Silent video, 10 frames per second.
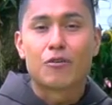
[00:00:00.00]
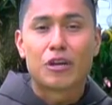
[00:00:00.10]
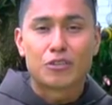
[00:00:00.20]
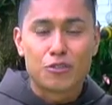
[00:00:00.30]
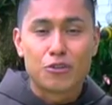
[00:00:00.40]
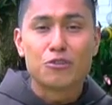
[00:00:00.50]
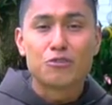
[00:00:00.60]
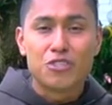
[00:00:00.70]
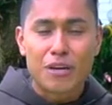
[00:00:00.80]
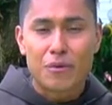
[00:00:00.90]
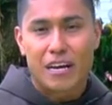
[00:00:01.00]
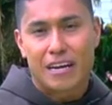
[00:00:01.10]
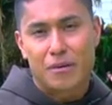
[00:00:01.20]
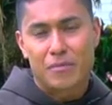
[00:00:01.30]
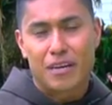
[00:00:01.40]
oración nos lleve a
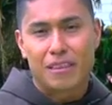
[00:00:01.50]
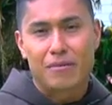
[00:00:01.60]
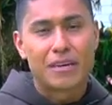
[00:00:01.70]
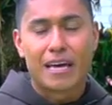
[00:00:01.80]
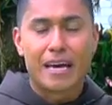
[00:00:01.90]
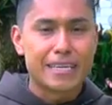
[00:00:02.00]
cambiar de vida.